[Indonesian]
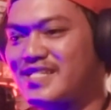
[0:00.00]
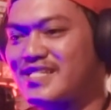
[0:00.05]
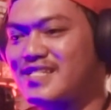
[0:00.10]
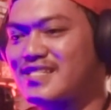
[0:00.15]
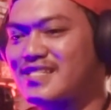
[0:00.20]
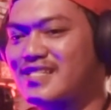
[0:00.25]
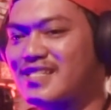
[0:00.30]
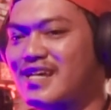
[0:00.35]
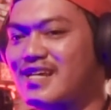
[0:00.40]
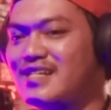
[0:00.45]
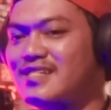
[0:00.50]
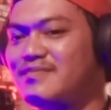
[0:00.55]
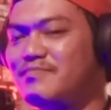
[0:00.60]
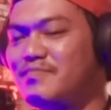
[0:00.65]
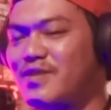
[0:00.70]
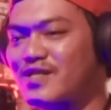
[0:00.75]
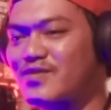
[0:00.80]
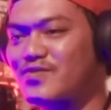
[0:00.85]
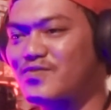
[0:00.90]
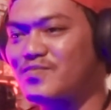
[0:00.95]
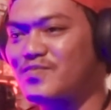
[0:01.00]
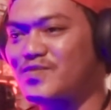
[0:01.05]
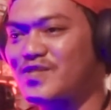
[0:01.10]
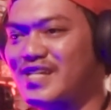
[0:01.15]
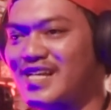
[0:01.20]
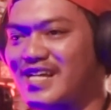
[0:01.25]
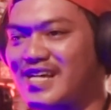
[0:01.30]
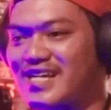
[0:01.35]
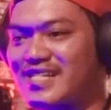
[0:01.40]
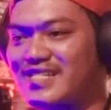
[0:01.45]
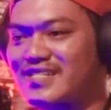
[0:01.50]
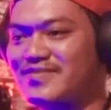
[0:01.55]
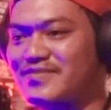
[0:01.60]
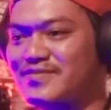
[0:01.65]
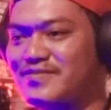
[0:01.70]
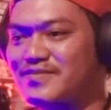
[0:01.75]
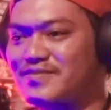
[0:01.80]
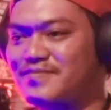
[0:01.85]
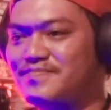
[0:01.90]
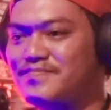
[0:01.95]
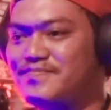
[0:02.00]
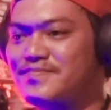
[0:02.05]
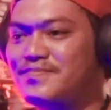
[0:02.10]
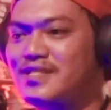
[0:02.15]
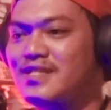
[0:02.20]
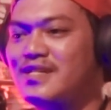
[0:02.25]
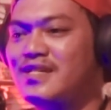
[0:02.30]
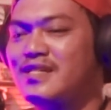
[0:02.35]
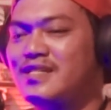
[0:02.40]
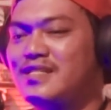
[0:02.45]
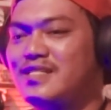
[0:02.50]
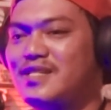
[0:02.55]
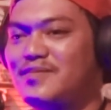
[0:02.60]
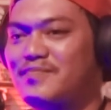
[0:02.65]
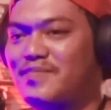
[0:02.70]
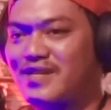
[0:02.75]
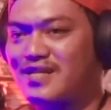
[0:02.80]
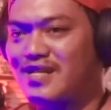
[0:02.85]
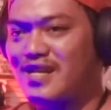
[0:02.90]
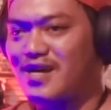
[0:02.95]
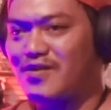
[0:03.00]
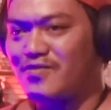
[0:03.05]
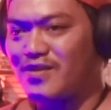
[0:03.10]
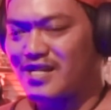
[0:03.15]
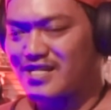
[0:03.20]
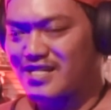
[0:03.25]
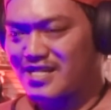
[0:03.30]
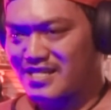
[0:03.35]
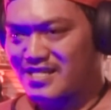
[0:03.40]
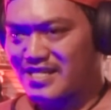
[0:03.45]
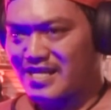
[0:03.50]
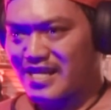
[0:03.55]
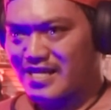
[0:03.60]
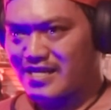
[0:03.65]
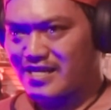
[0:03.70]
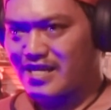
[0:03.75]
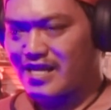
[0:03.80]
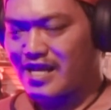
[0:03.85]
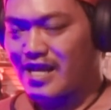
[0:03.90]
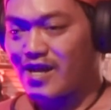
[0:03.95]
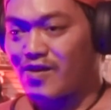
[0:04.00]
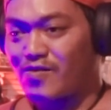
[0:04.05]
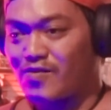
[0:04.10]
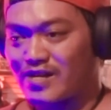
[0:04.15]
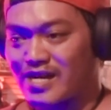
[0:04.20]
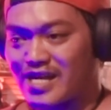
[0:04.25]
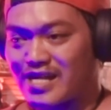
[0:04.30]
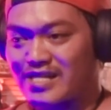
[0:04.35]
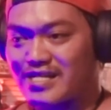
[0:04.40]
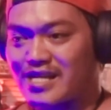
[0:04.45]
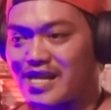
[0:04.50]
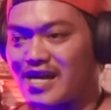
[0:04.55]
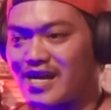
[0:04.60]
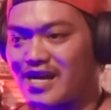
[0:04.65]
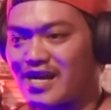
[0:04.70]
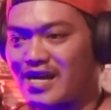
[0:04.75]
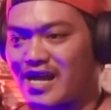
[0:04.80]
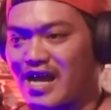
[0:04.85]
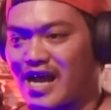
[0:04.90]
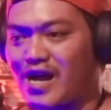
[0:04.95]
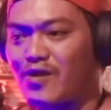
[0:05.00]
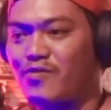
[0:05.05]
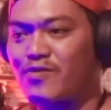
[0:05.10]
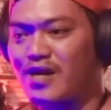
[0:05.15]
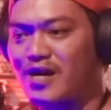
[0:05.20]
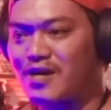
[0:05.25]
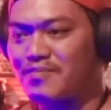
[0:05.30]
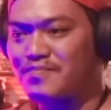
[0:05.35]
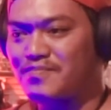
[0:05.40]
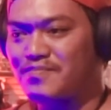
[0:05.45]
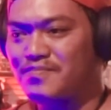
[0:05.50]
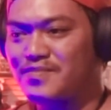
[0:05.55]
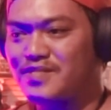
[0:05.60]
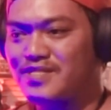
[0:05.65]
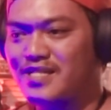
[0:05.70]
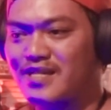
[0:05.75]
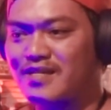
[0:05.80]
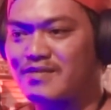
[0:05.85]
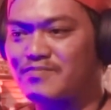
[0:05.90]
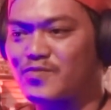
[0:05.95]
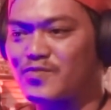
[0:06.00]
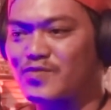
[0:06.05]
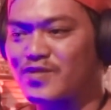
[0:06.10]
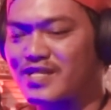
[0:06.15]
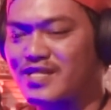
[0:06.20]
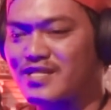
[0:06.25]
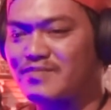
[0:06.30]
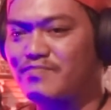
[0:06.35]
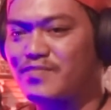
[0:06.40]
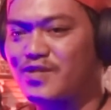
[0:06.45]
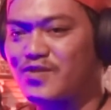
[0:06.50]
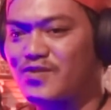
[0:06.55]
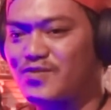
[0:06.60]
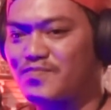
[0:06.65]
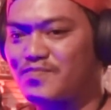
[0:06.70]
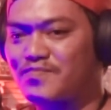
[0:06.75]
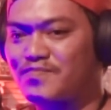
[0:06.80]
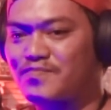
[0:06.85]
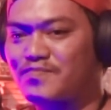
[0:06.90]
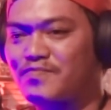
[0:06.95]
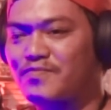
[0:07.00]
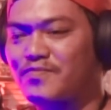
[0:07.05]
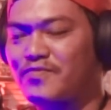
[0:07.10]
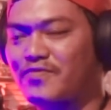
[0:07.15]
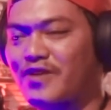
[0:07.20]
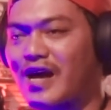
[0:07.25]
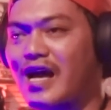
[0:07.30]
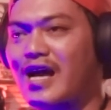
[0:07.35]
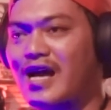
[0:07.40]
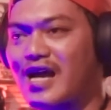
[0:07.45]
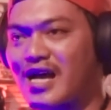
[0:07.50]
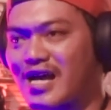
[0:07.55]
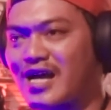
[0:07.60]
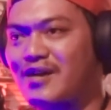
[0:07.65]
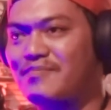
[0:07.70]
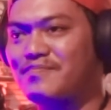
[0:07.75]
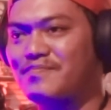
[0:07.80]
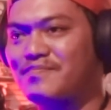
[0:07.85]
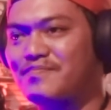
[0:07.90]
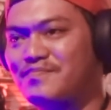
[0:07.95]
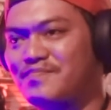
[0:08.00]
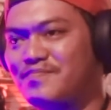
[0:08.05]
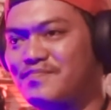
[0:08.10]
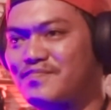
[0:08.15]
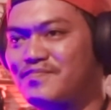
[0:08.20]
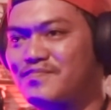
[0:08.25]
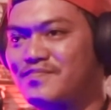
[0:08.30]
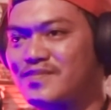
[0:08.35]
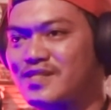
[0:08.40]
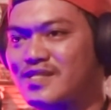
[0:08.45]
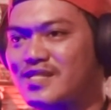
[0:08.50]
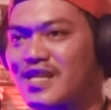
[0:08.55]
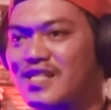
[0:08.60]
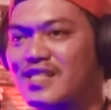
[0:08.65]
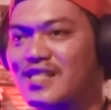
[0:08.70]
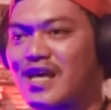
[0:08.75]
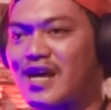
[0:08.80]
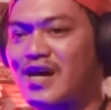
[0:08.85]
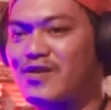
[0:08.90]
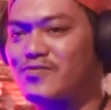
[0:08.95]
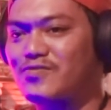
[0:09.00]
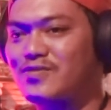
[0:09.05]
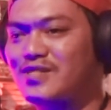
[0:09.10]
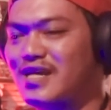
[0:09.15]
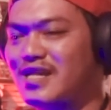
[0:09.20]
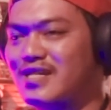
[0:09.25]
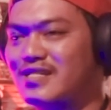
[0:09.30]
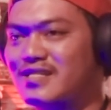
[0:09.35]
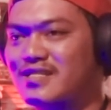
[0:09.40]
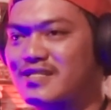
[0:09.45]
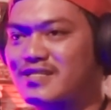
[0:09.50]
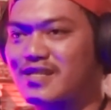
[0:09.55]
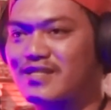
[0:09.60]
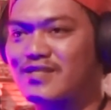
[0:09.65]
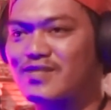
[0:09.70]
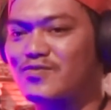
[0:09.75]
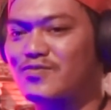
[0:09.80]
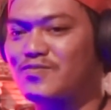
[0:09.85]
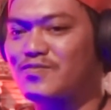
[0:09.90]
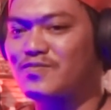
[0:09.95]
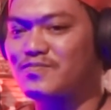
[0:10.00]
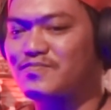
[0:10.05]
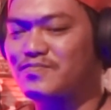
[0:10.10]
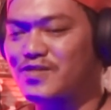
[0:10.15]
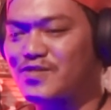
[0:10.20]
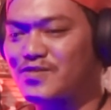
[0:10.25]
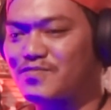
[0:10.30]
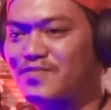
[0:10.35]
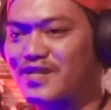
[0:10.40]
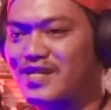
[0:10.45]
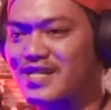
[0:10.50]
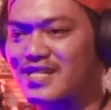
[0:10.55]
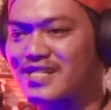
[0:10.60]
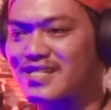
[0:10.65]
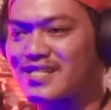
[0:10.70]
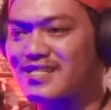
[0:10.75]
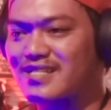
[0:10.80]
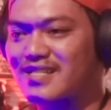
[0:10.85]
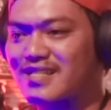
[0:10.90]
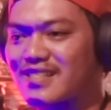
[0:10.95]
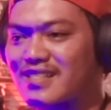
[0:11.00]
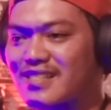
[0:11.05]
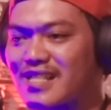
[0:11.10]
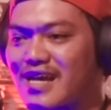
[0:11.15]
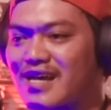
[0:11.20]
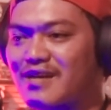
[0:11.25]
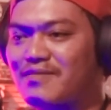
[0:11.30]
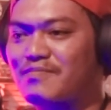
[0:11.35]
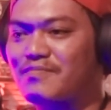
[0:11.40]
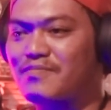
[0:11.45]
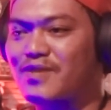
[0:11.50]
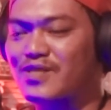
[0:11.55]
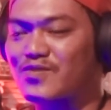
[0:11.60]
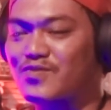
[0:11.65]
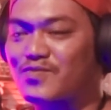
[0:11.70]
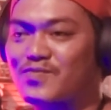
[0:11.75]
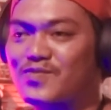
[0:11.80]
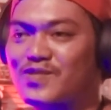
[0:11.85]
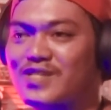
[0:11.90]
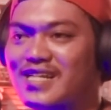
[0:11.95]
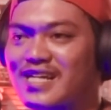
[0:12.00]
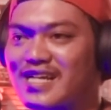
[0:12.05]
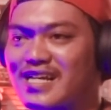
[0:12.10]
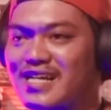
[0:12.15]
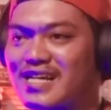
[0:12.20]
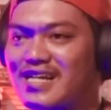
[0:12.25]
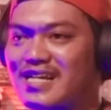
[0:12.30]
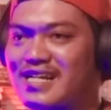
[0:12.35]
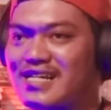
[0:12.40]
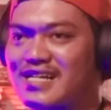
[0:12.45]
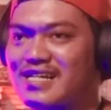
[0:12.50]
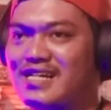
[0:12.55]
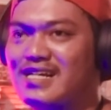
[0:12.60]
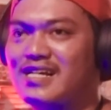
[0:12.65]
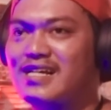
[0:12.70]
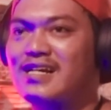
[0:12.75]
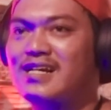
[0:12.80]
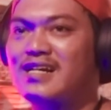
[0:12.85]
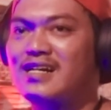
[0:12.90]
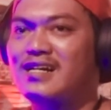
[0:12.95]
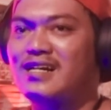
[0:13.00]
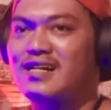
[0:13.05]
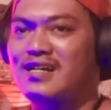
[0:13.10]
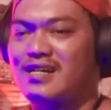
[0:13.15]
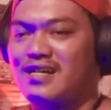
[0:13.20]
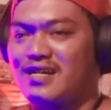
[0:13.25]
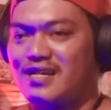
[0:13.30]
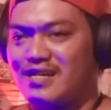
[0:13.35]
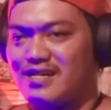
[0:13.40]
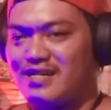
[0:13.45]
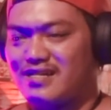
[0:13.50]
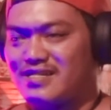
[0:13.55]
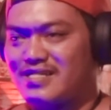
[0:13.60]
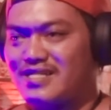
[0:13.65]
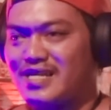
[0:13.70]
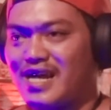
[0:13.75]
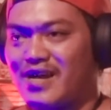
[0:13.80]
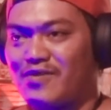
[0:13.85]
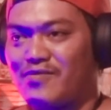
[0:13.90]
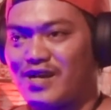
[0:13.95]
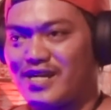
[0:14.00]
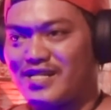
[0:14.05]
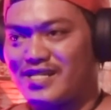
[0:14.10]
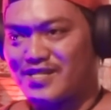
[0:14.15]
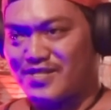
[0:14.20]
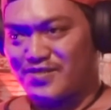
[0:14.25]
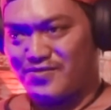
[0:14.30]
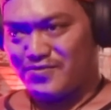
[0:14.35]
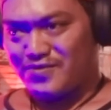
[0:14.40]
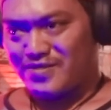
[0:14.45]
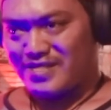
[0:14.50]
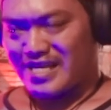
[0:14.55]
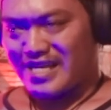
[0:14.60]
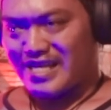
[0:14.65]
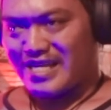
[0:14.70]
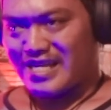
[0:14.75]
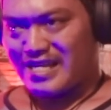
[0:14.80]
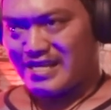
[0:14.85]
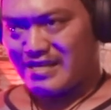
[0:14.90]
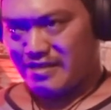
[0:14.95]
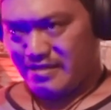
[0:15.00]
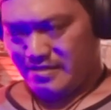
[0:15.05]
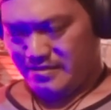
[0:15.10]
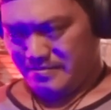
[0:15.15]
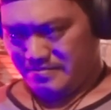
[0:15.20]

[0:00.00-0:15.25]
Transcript: mencintai batu mulia Ya pada awalnya saya adalah orang yang awam yang mungkin belum paham dan tahu dan tentu belum mengerti tentang batu mulia. Hmm? uh, di awal itu saya